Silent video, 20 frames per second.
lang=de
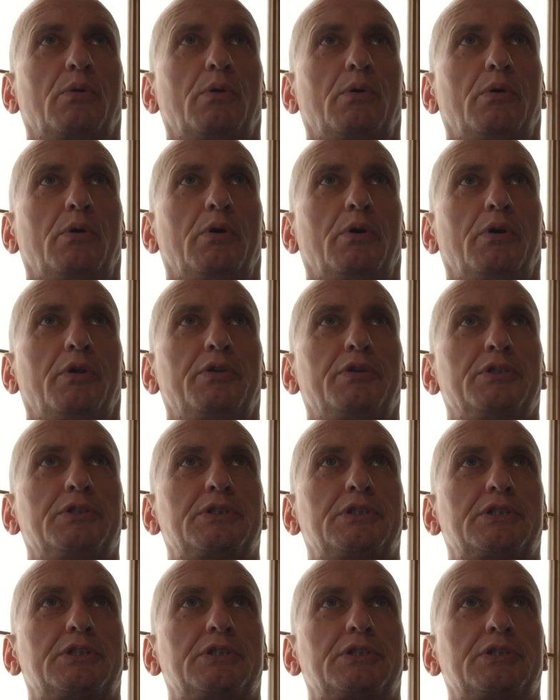
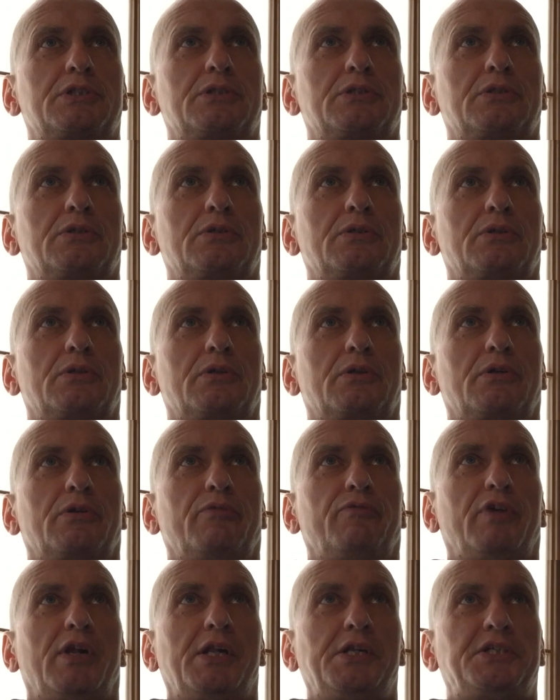Und
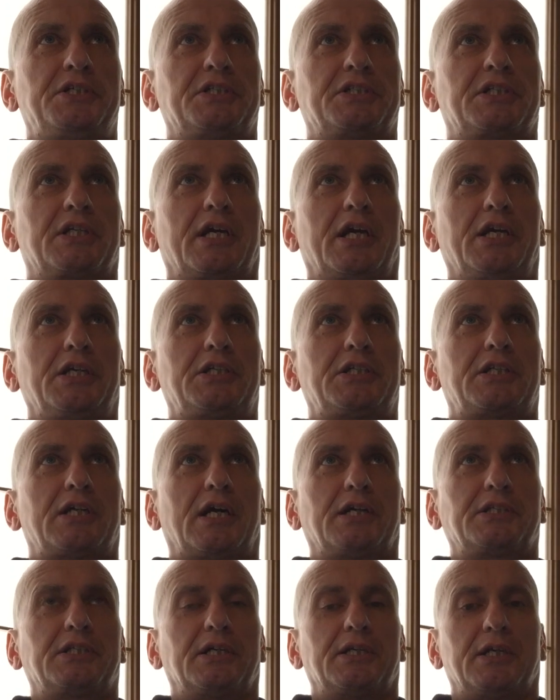welches Recht
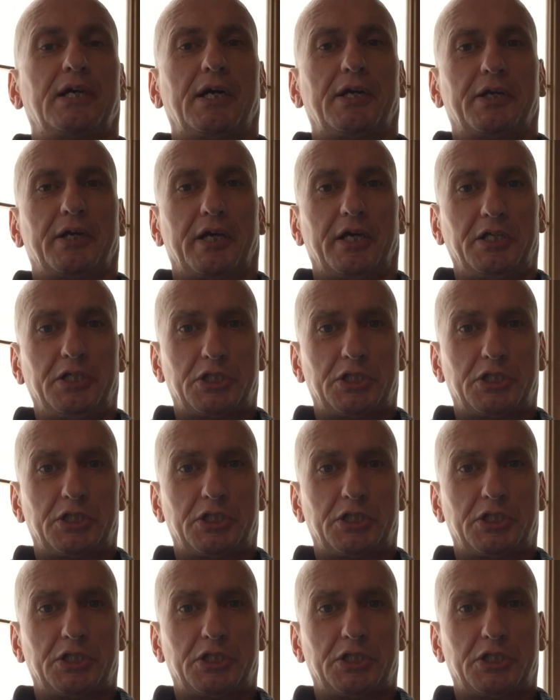hat dann ein